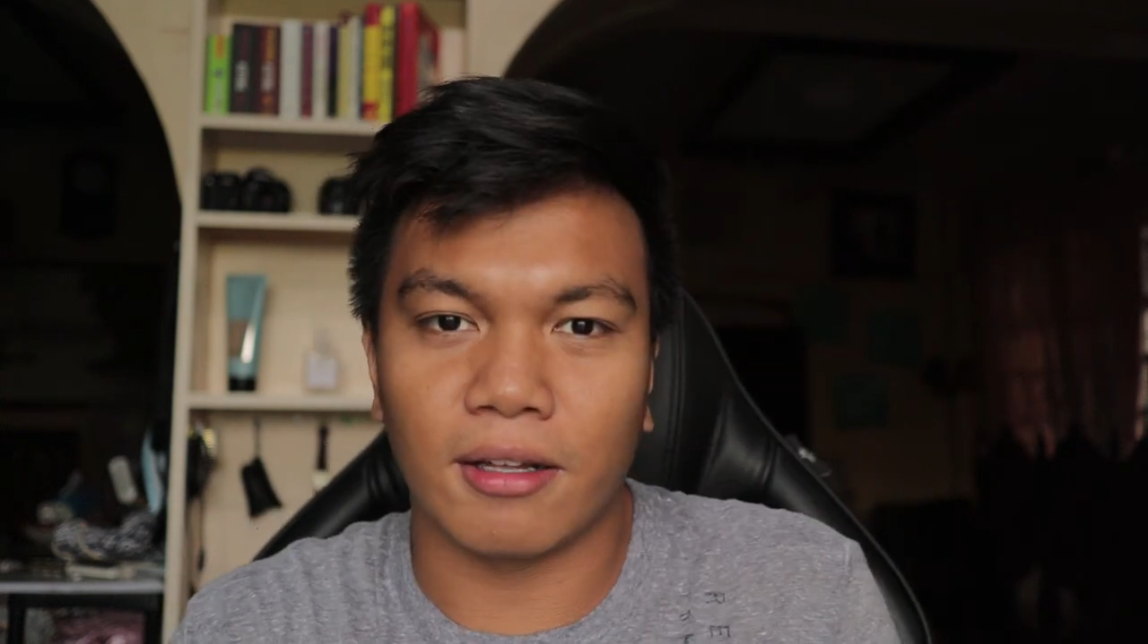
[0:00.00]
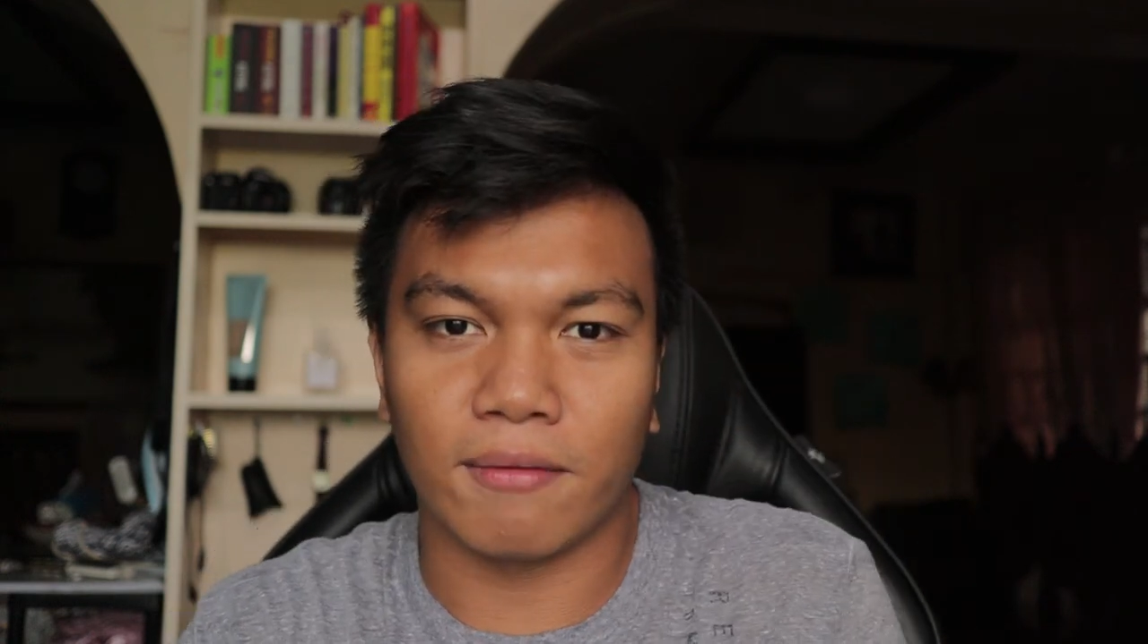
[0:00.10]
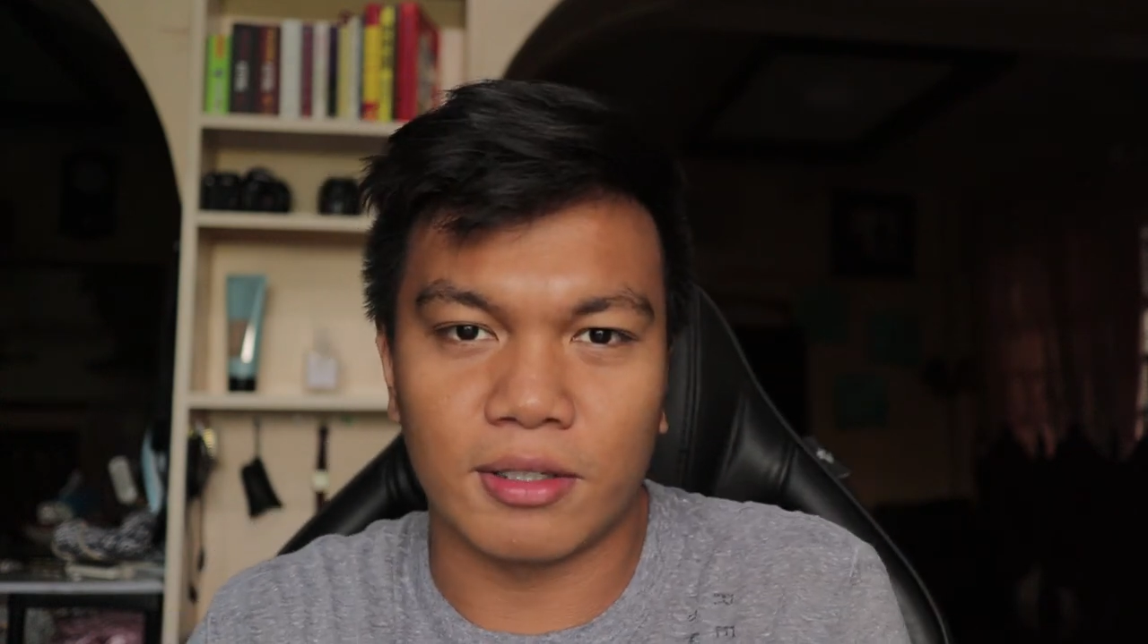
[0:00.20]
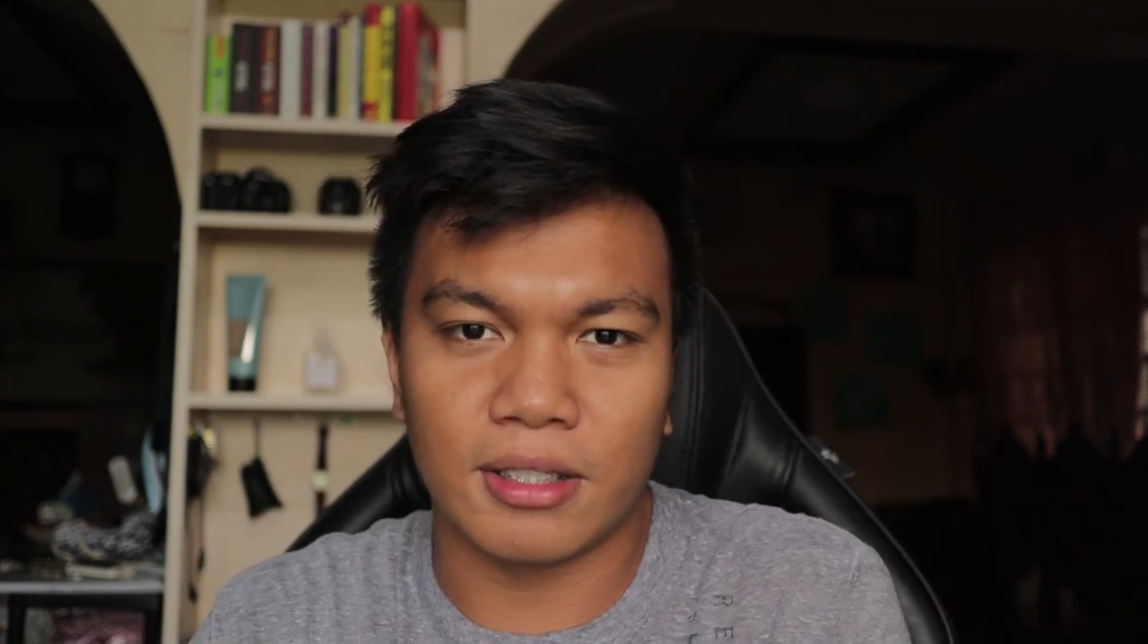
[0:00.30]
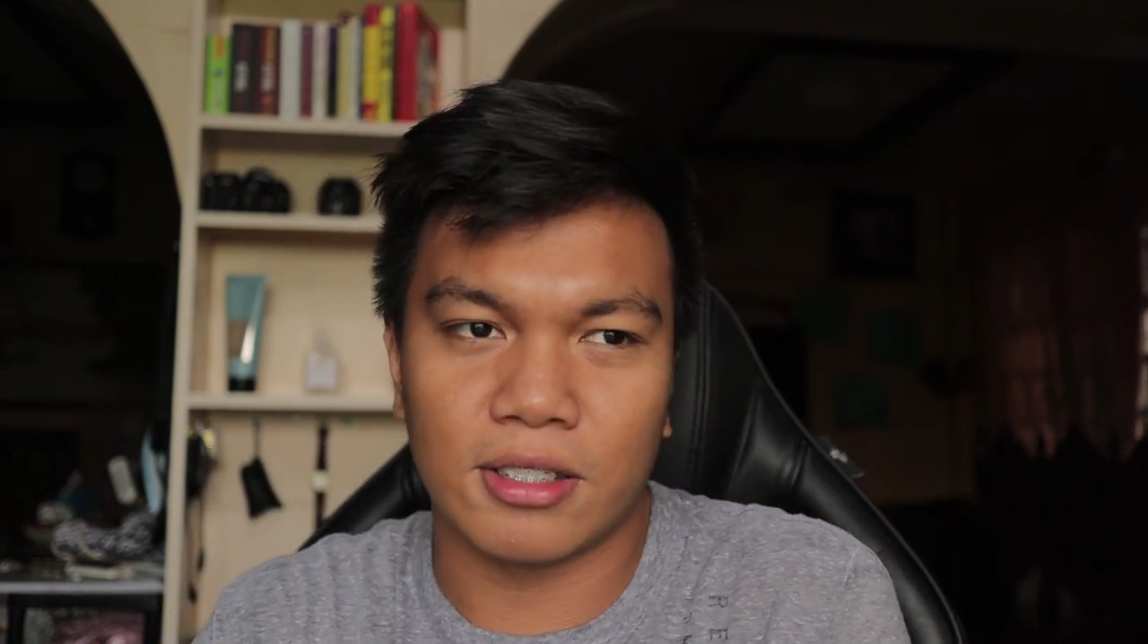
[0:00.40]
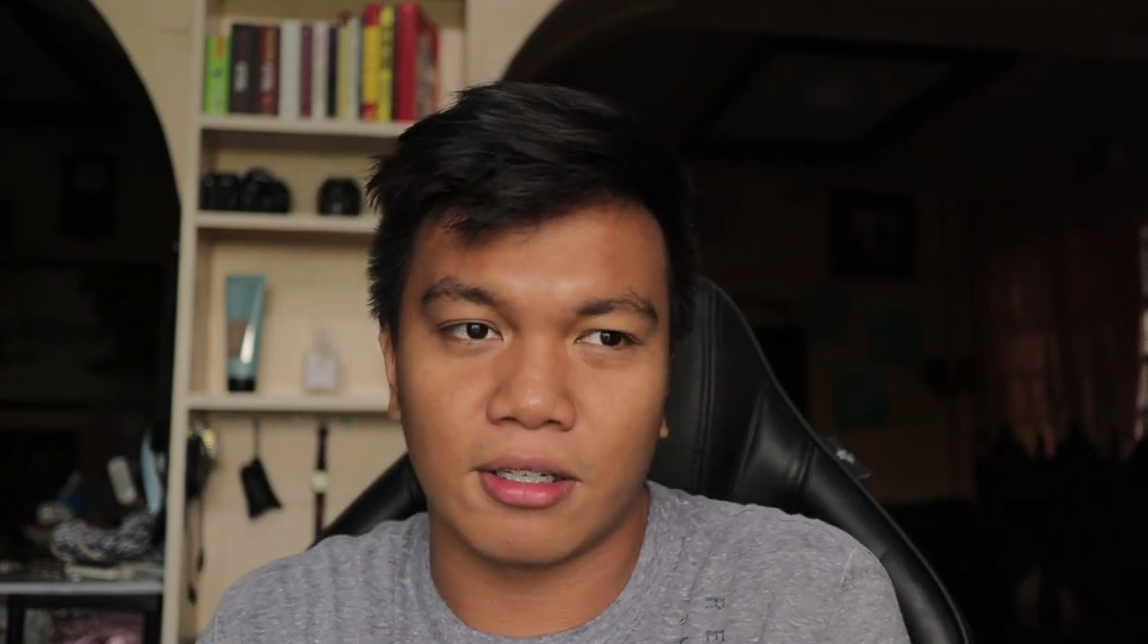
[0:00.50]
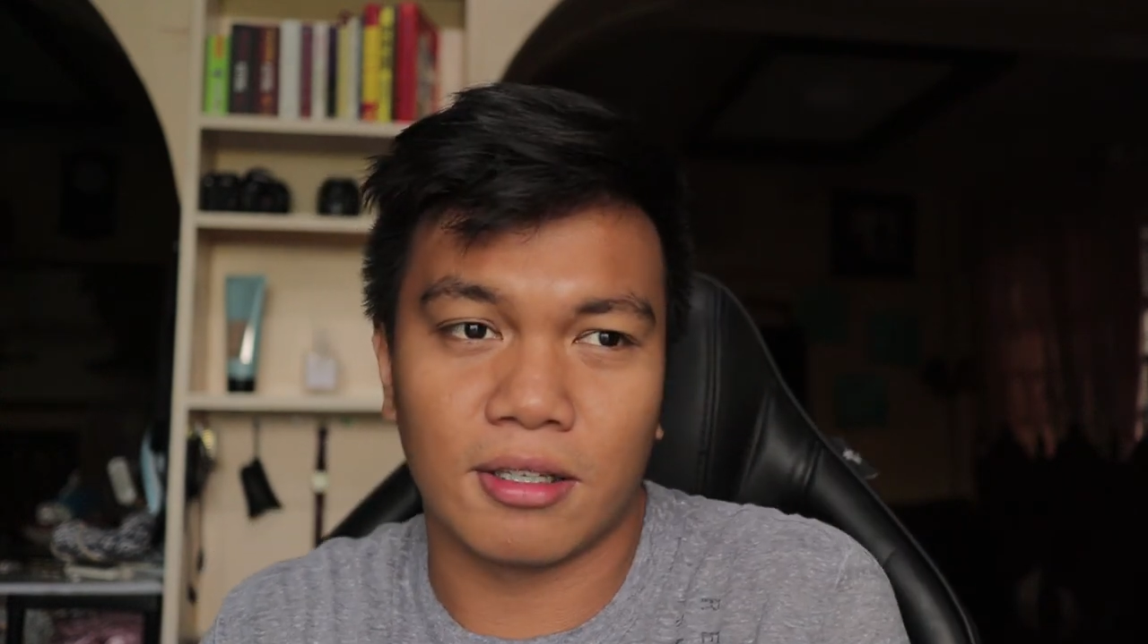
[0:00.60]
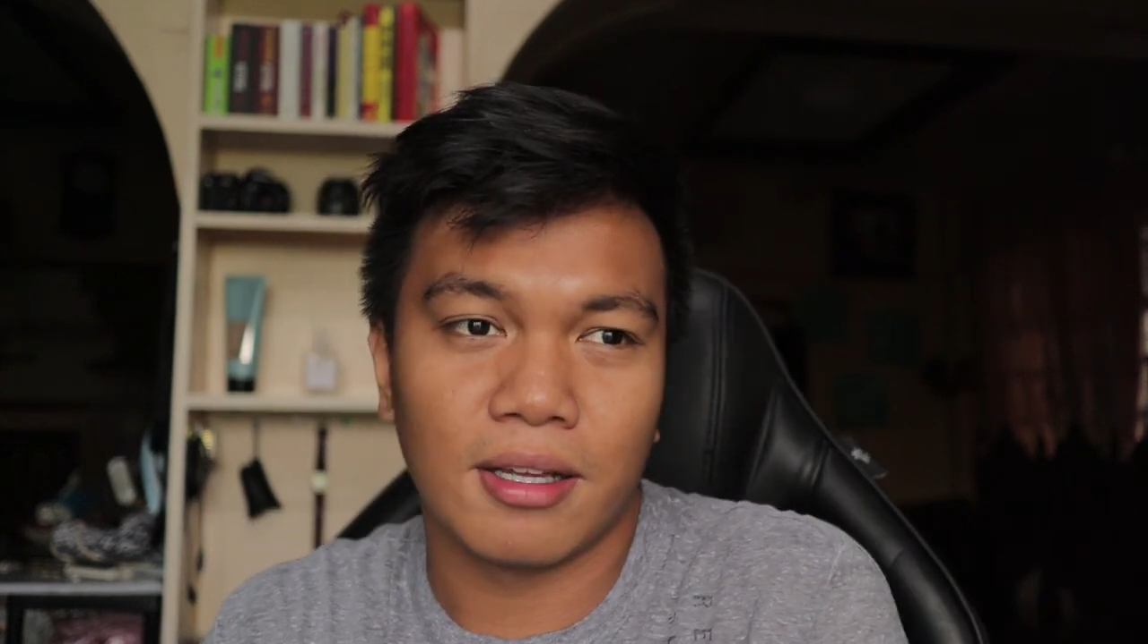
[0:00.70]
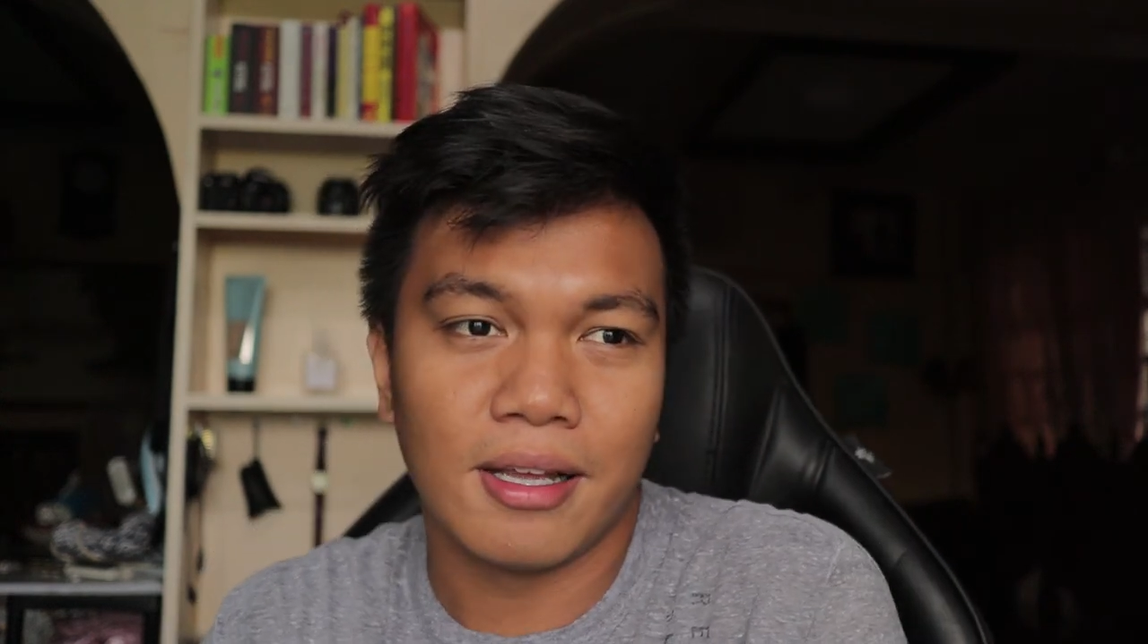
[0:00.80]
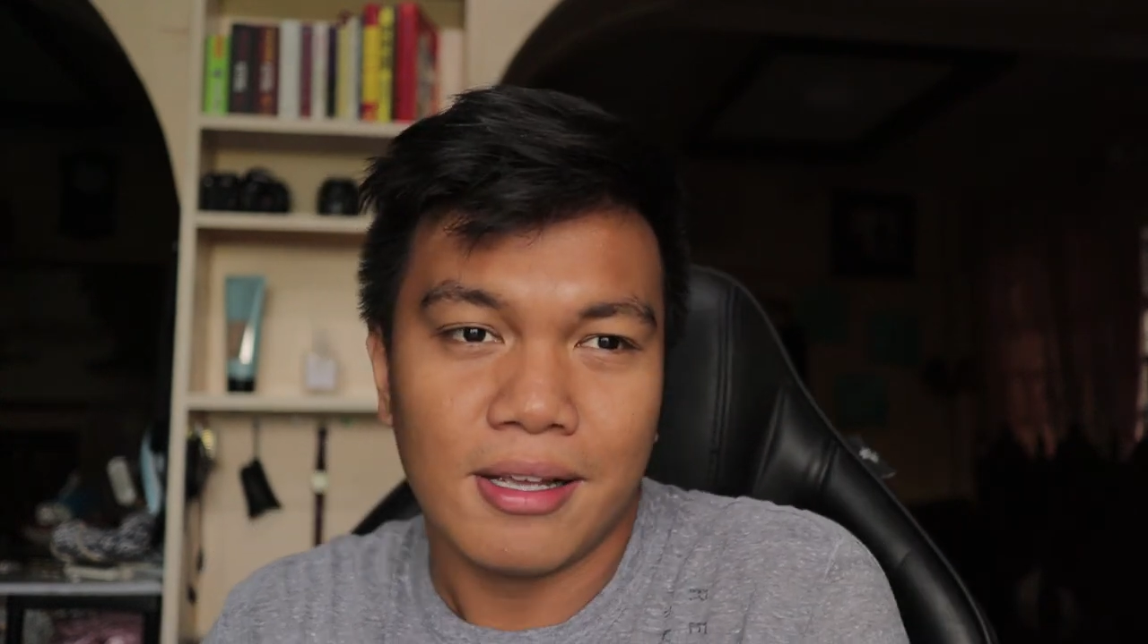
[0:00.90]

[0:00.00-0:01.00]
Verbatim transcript: conversation.